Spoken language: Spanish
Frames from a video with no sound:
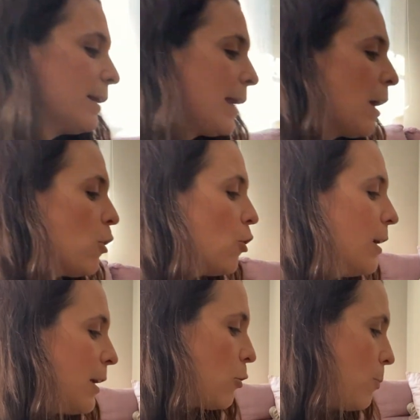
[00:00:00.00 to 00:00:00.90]
¿Qué hago con
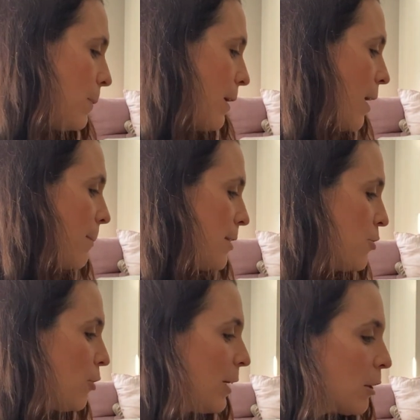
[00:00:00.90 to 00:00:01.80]
la ropa? A ver,
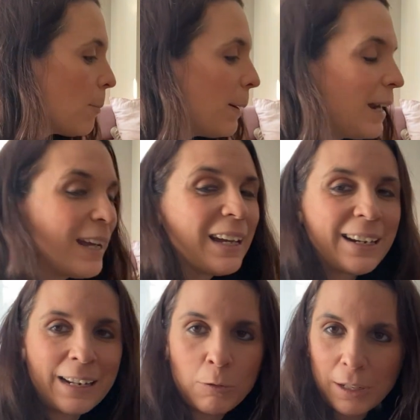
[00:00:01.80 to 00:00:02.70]
yo con la ropa la
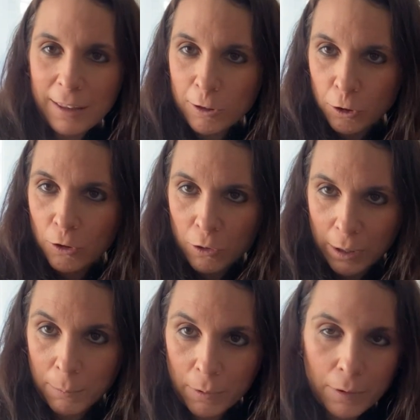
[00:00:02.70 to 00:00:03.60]
reutilizo todo lo
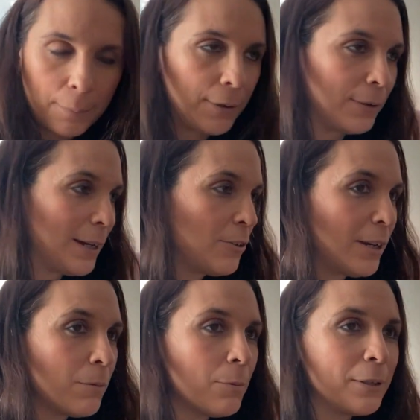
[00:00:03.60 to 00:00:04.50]
que puedo, pero claro,
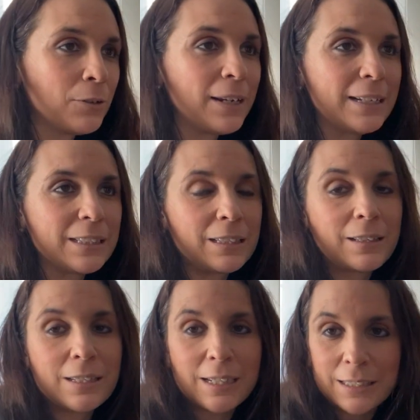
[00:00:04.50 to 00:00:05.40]
llega un momento en el que está
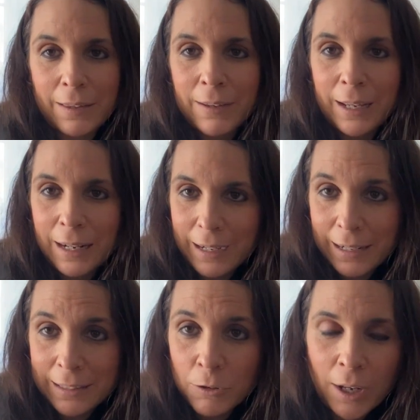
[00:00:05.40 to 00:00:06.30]
tan desgastada que
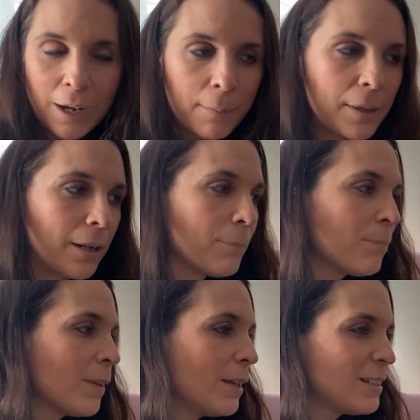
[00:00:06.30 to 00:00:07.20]
que la tengo que cambiar.
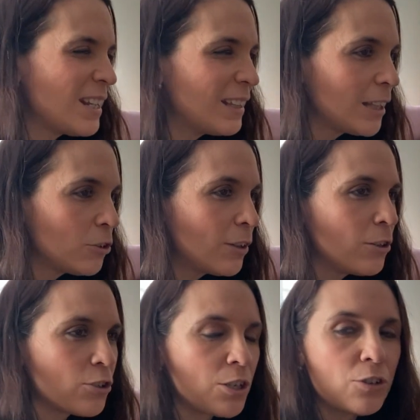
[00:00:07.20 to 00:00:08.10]
Sí intento que
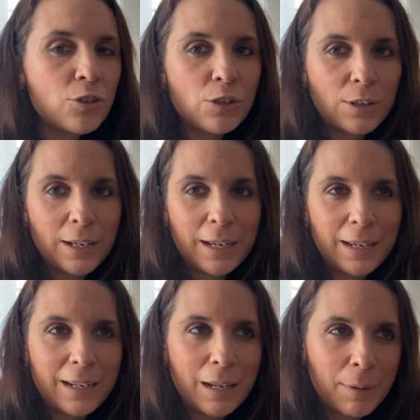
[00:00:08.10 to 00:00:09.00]
los niños,
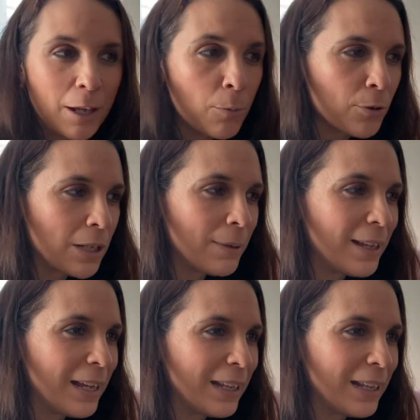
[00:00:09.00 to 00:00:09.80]
eh, en la medida de lo posible,